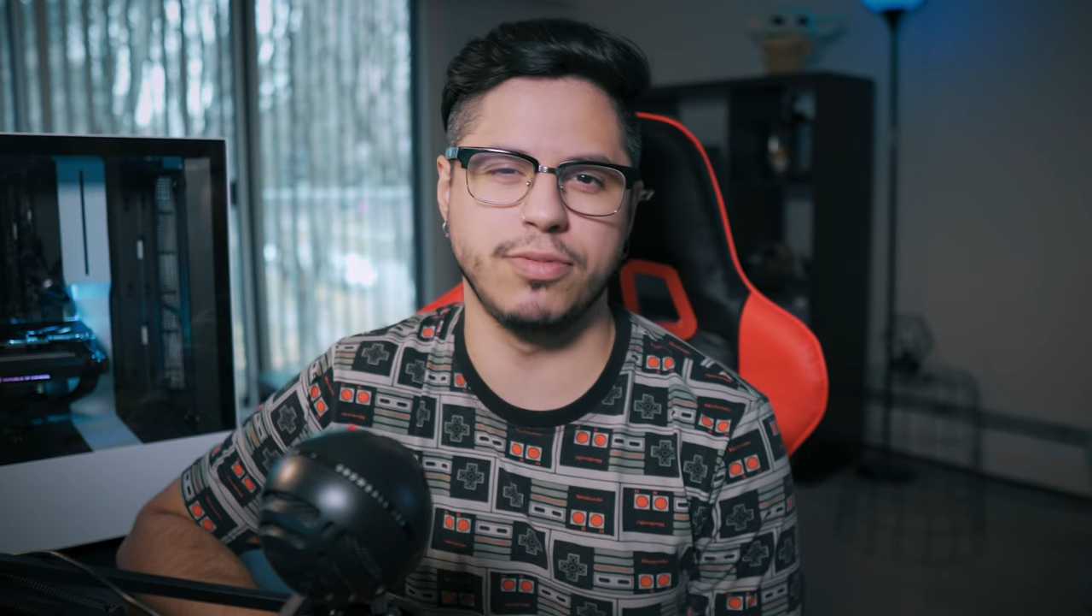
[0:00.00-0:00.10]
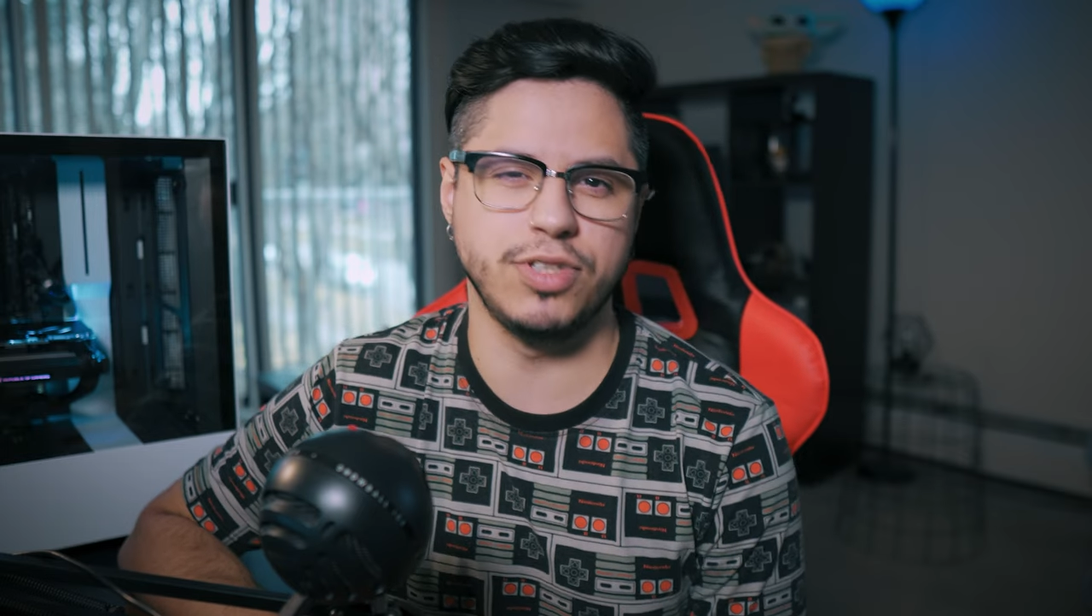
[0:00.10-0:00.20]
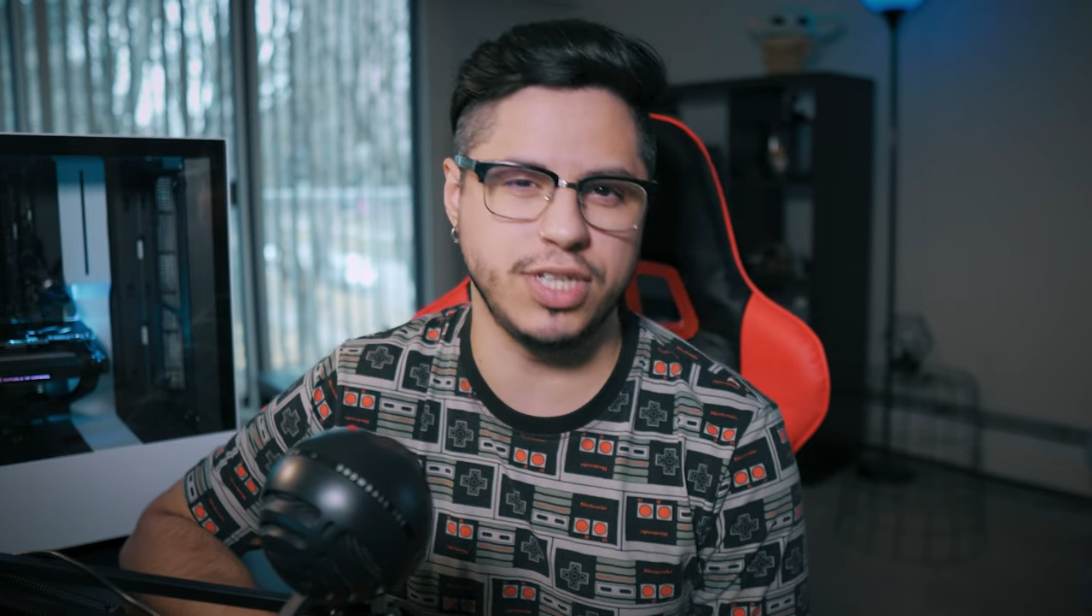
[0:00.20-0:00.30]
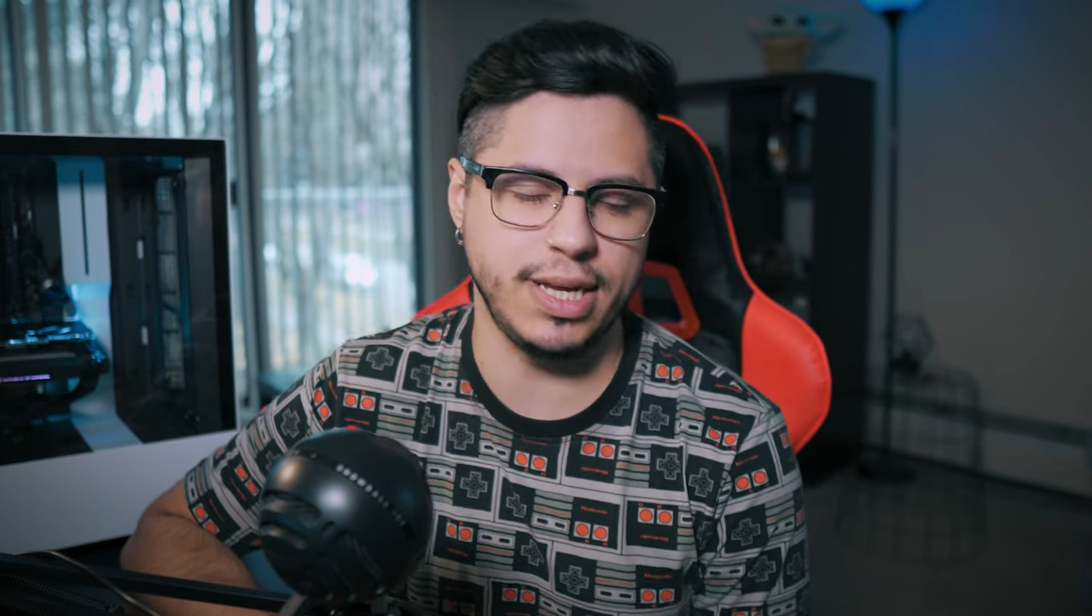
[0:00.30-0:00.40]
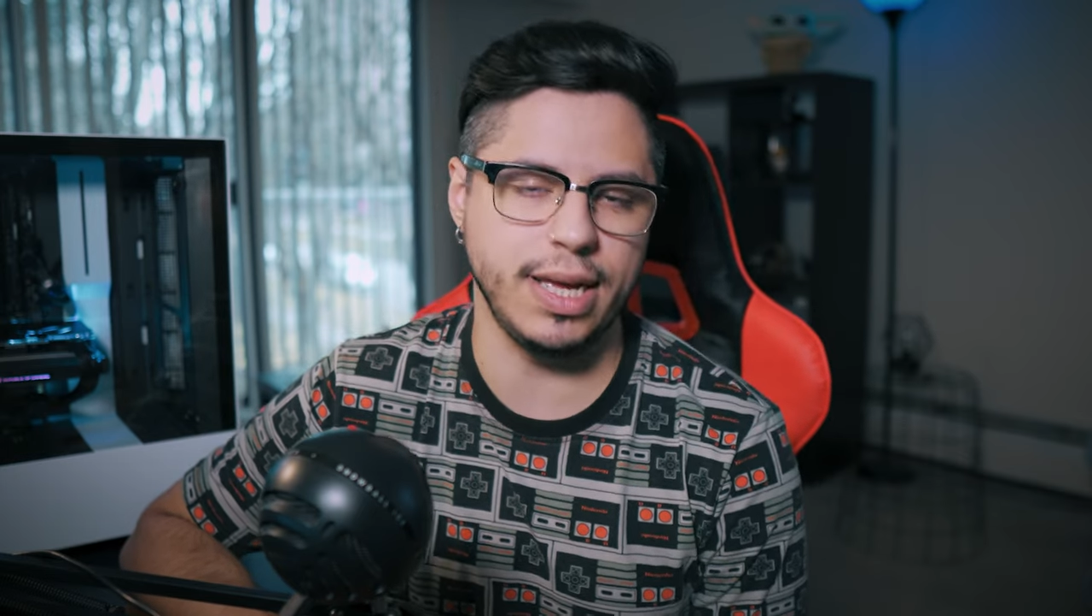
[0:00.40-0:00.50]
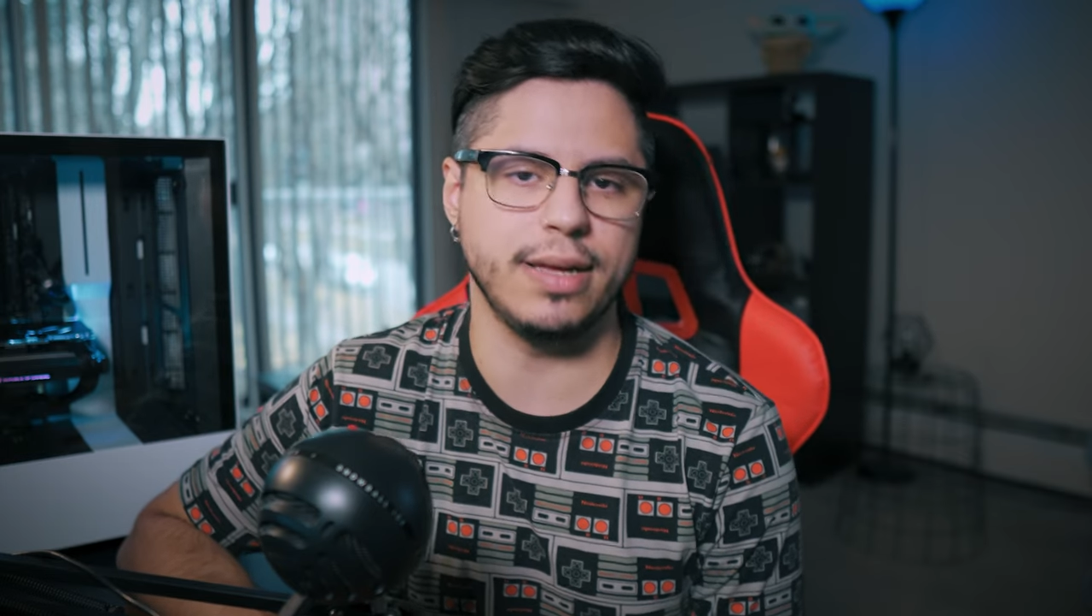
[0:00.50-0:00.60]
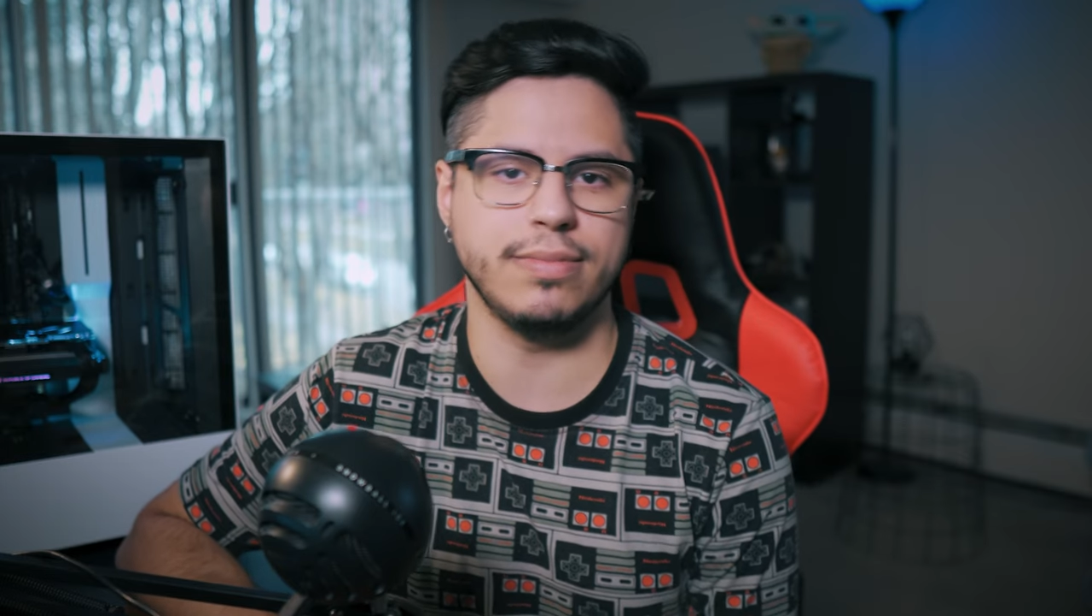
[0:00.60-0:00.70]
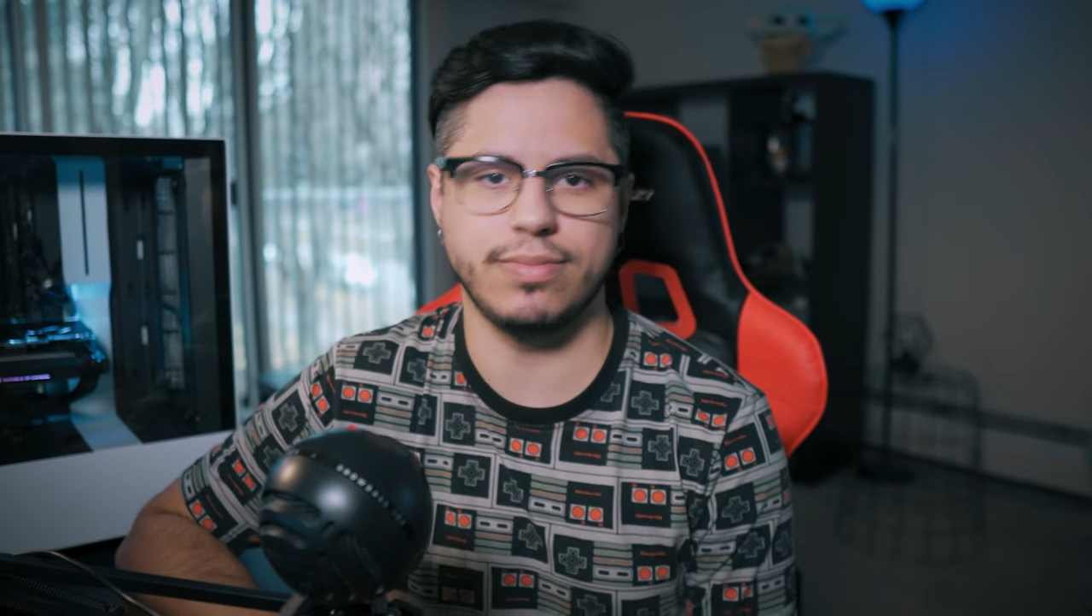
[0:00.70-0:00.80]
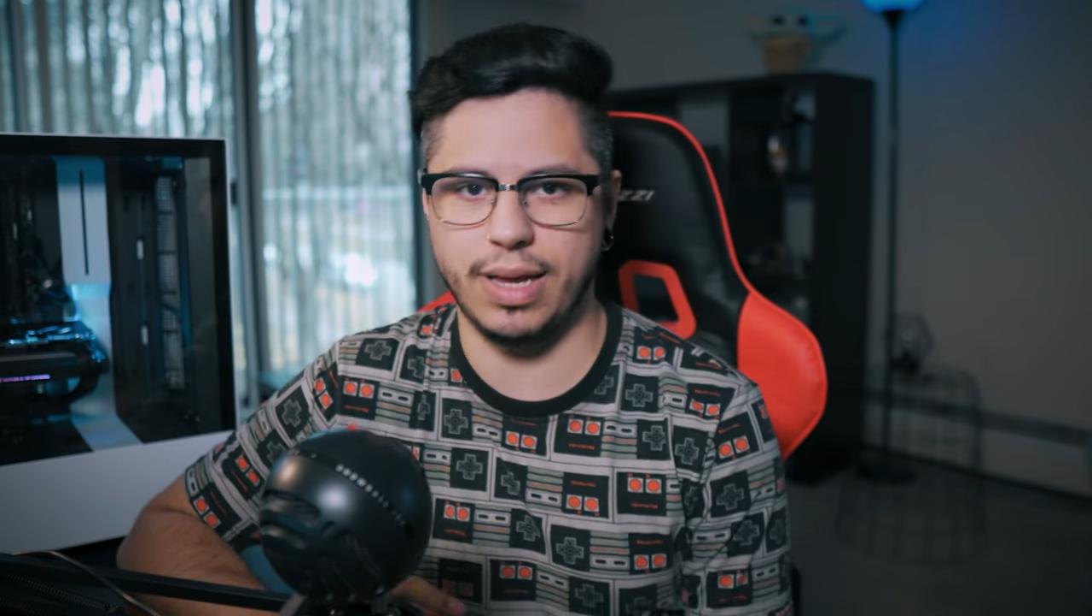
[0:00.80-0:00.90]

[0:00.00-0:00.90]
eu diria,